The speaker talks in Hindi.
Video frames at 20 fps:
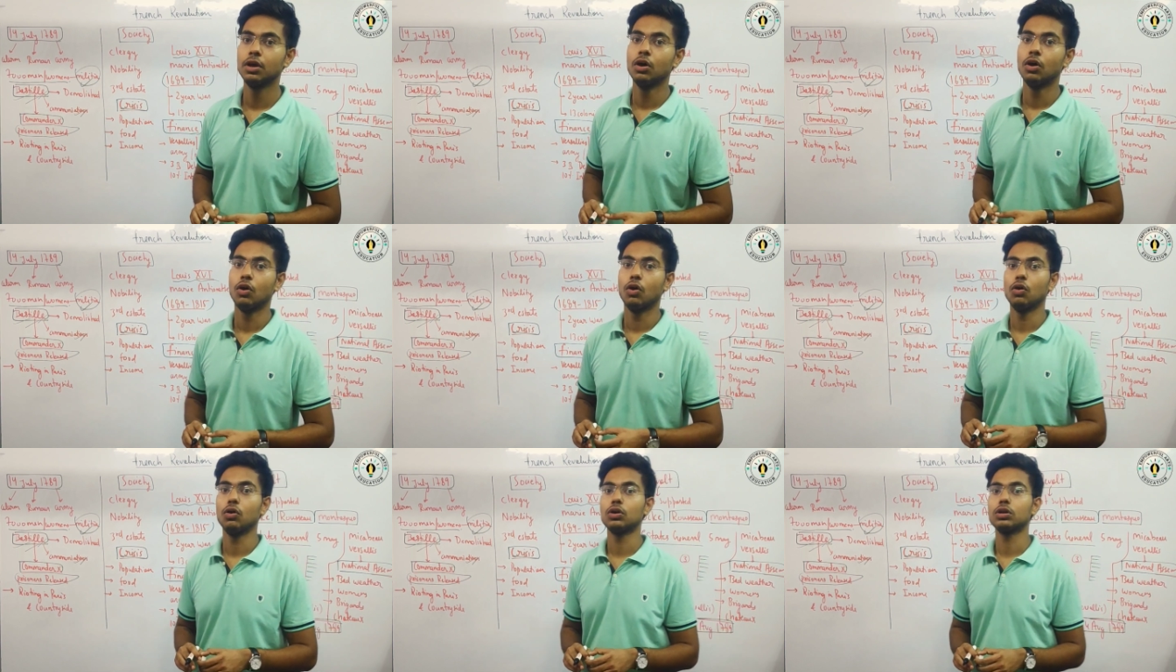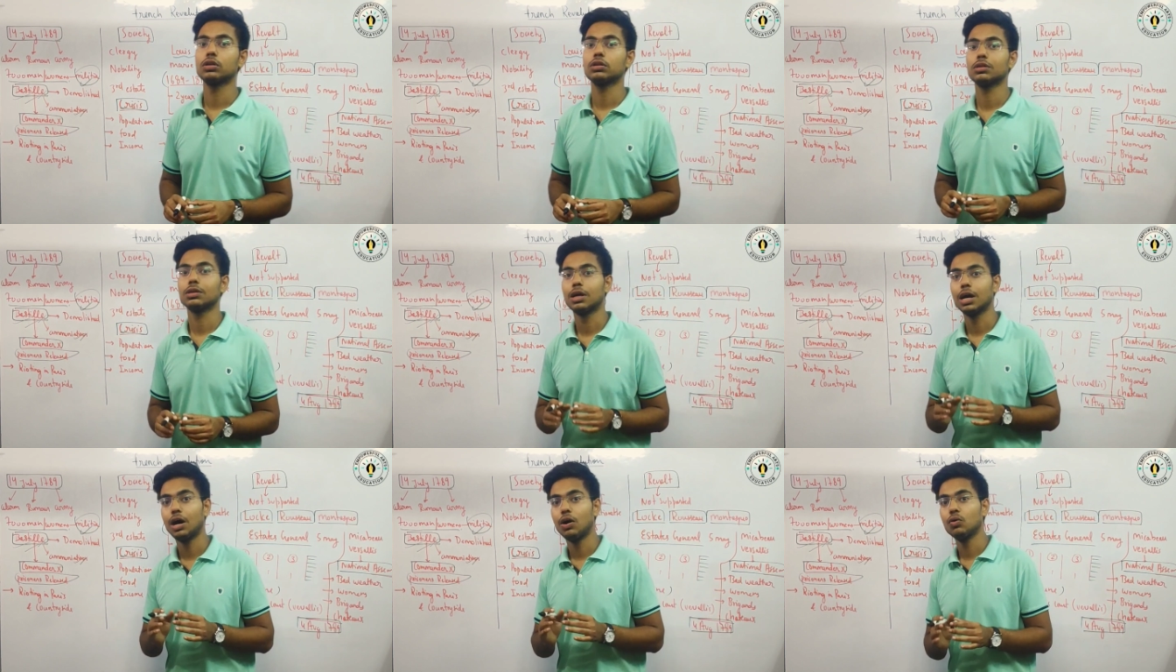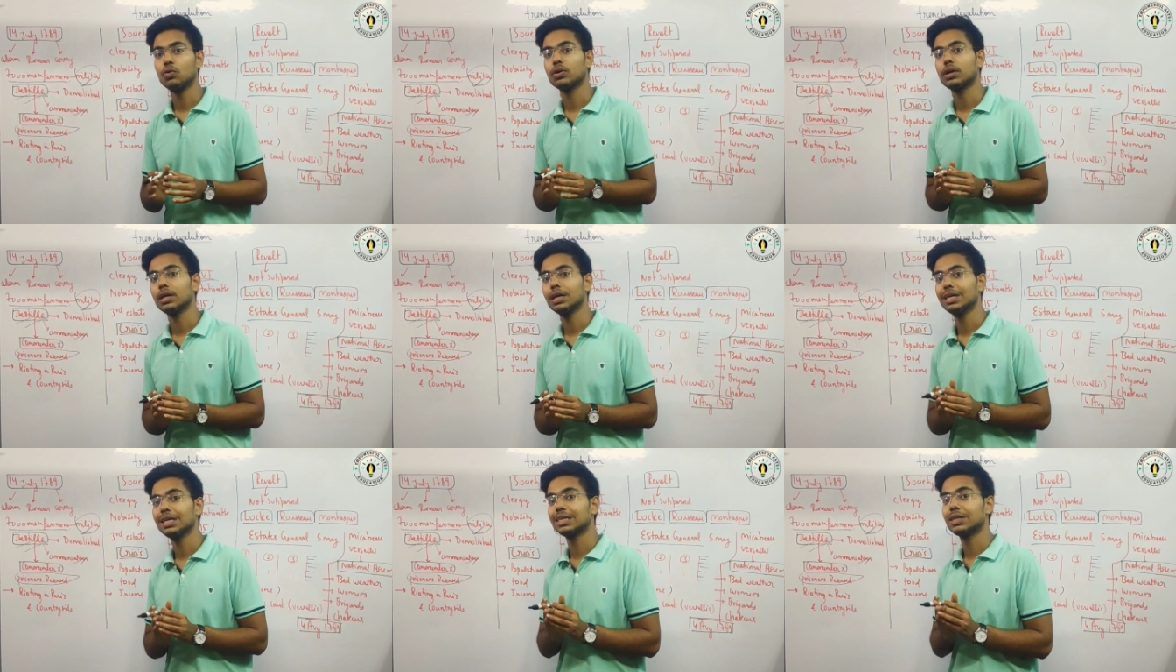और गांव
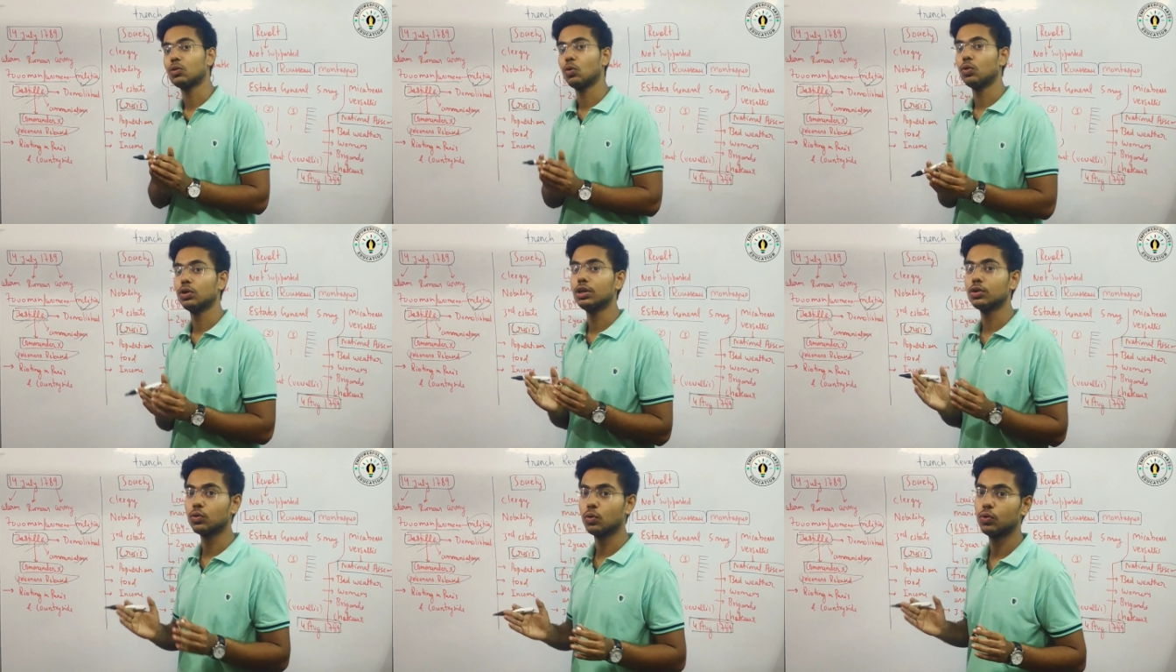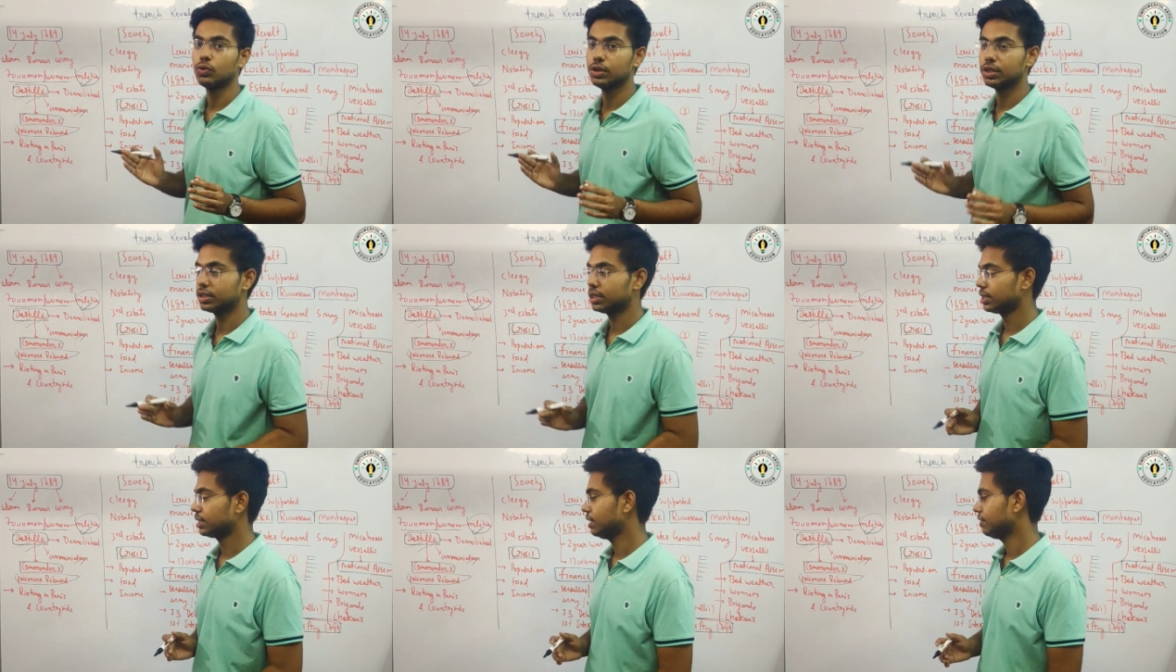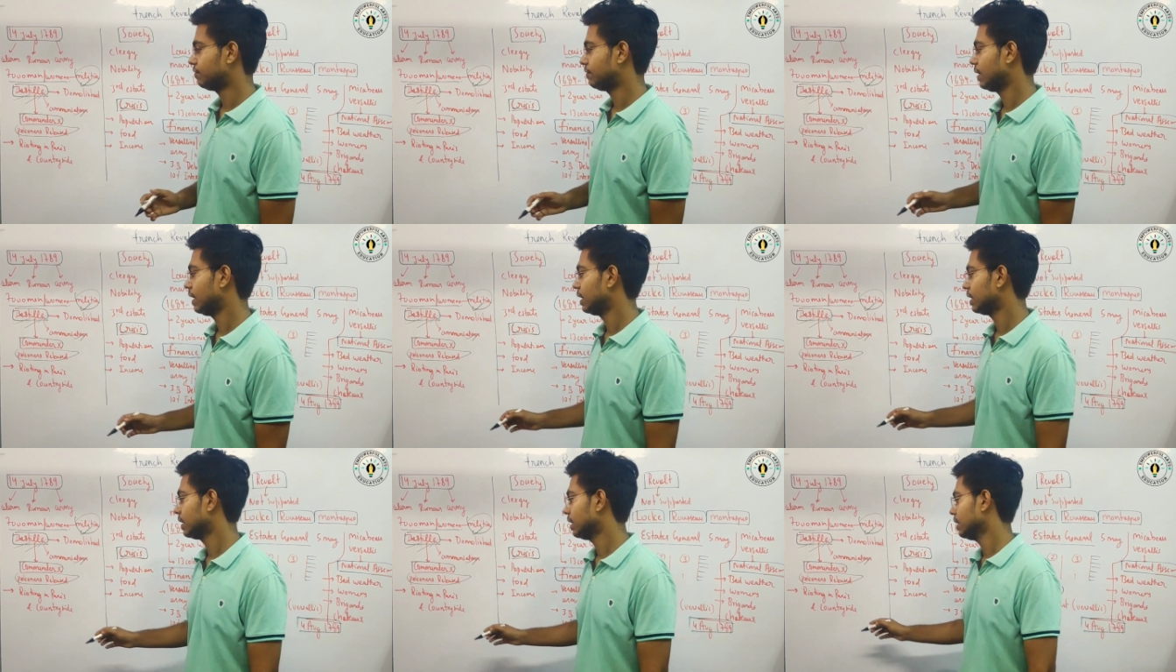के कोने कोने तक ही फैल
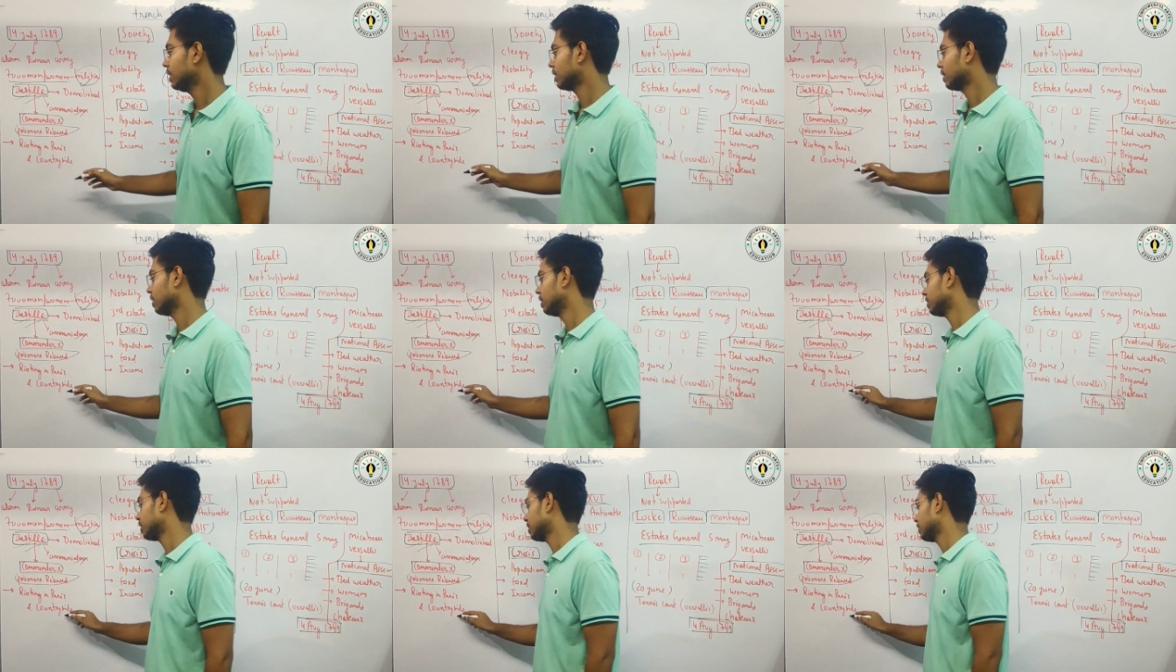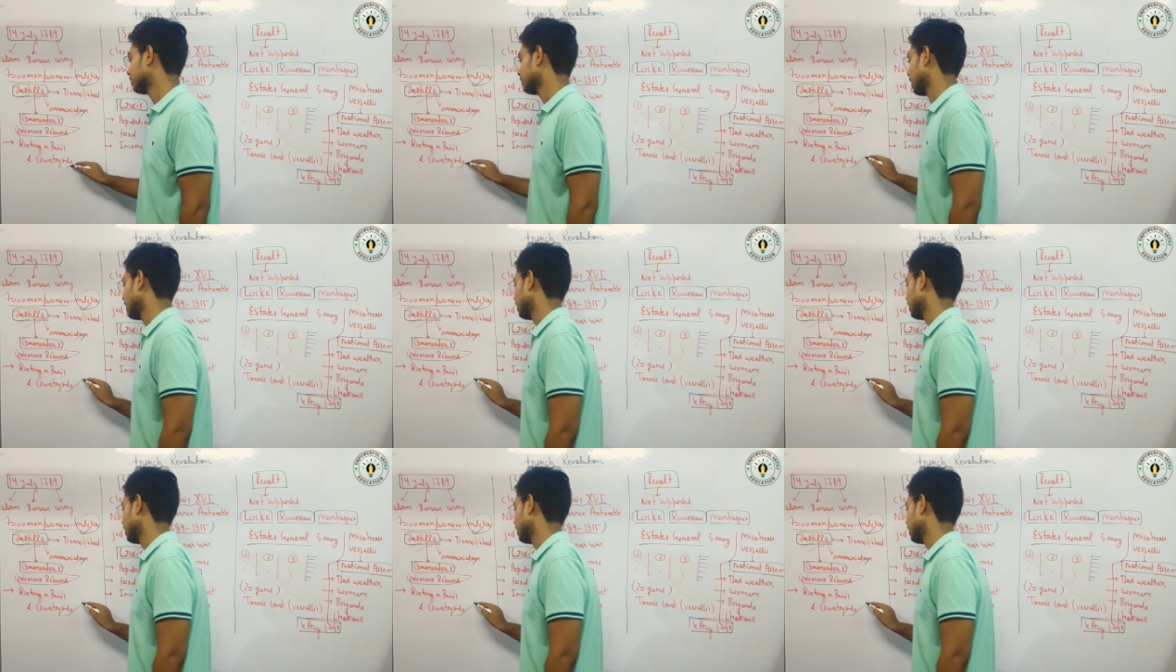रहे कंट्री साइज